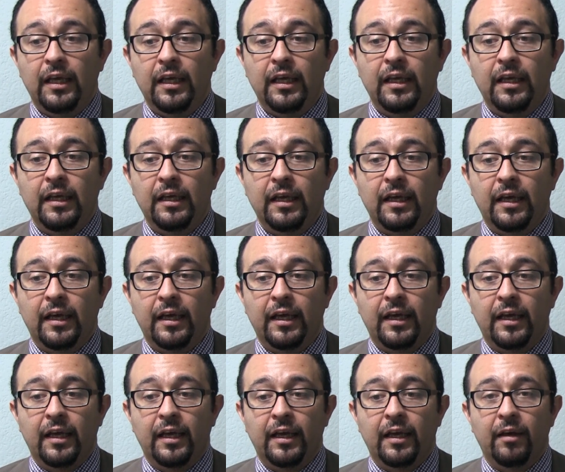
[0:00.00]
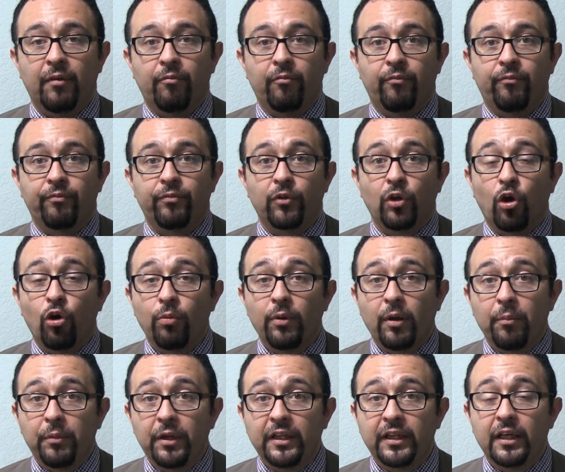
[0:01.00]
Y eh,
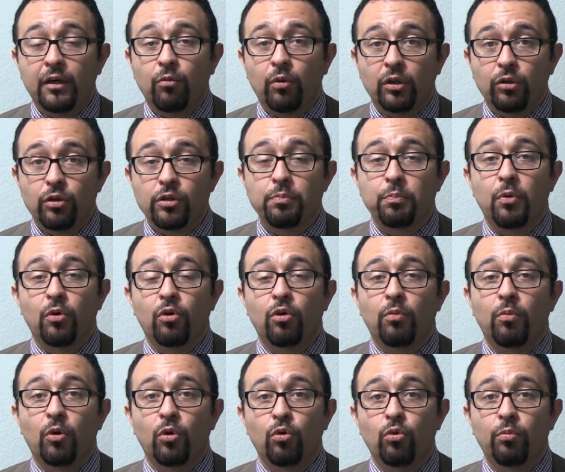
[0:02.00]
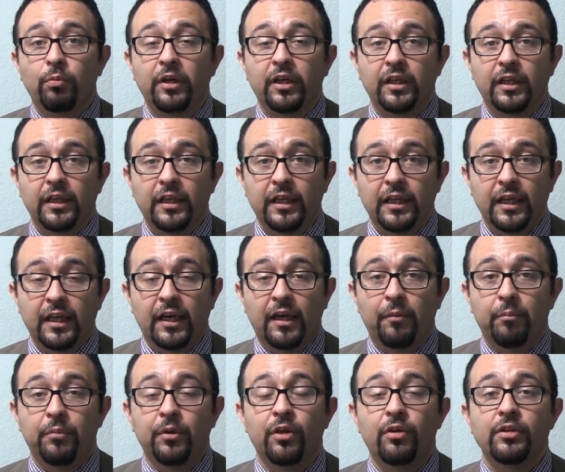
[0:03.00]
obviamente cuando es poco volumen y
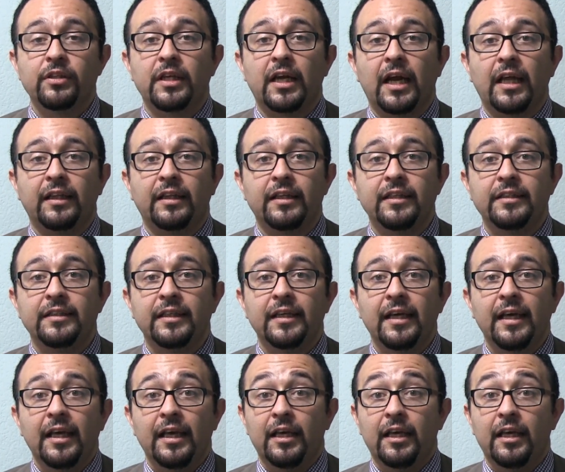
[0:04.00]
el envío es gratis